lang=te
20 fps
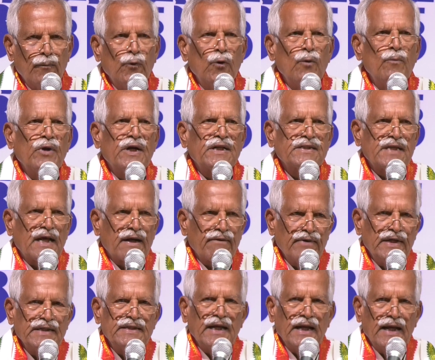భూములు
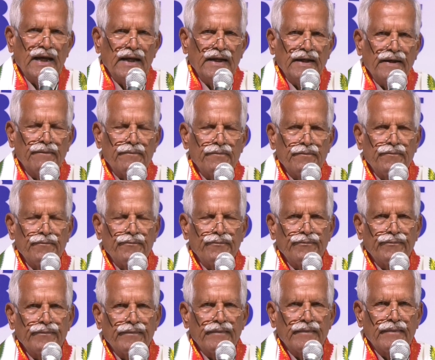సర్వే చేయాలి
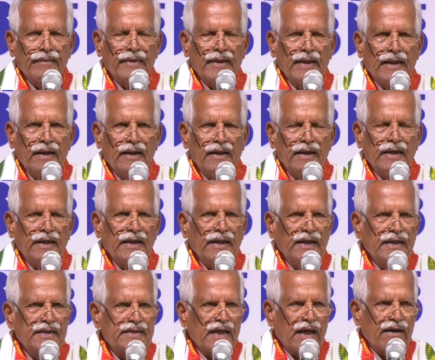
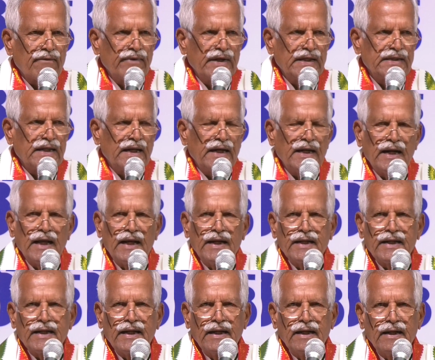ఈ సర్వే
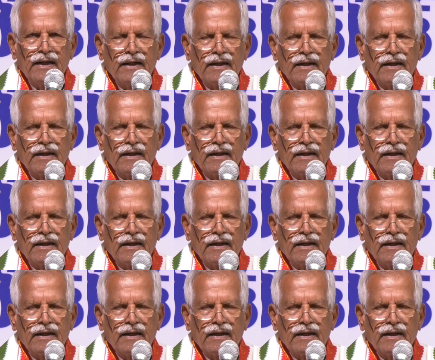చేయడానికి